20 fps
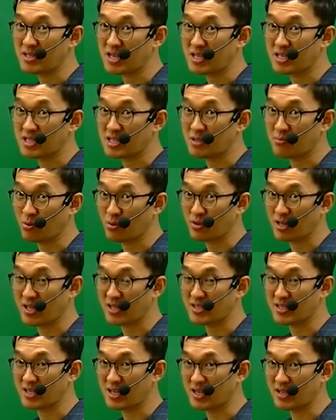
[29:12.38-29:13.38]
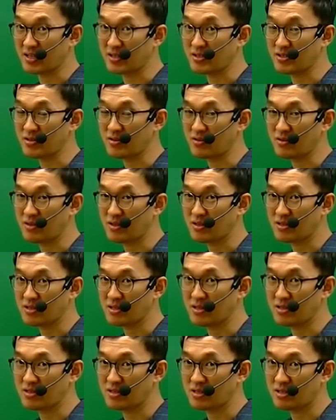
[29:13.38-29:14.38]
찾지 못하는 상황이죠.
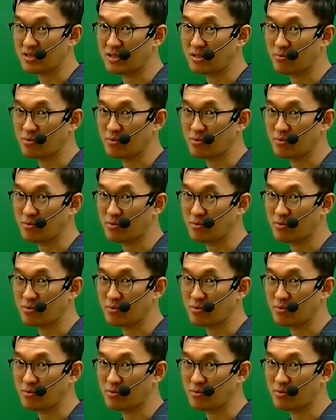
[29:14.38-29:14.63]
전체를